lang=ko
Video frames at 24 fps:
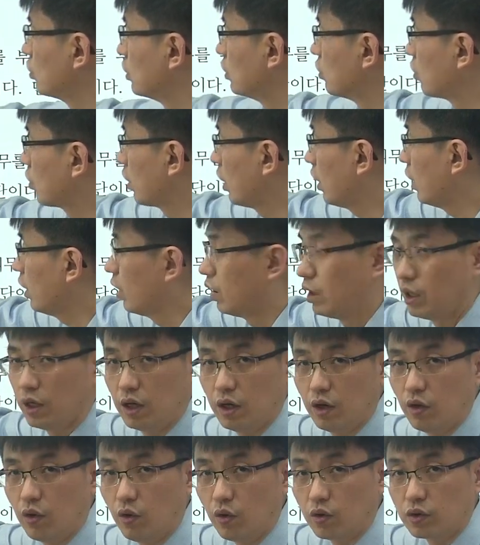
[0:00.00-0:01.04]
이렇게
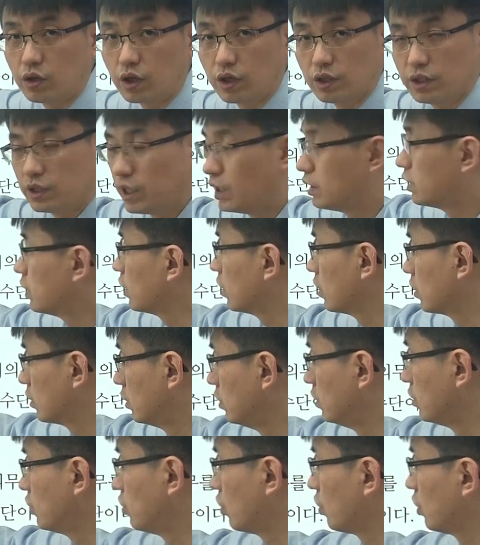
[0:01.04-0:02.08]
어떻게 제재
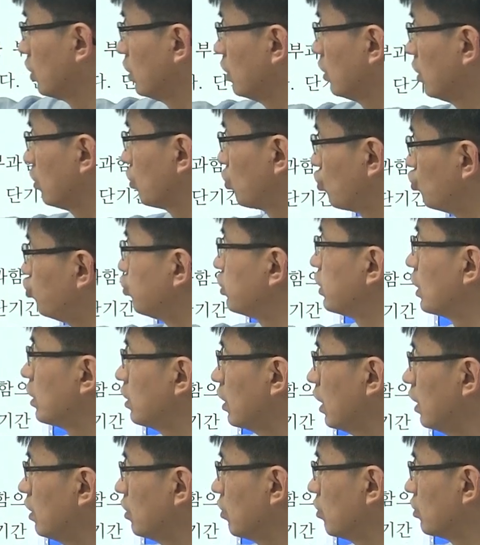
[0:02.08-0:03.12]
그 저기
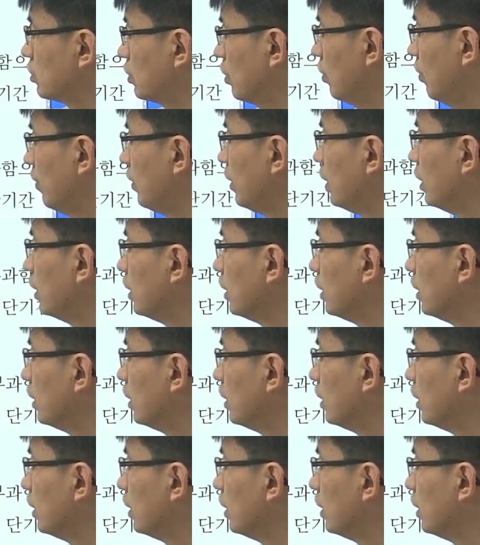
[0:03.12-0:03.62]
규제를 하는 거죠.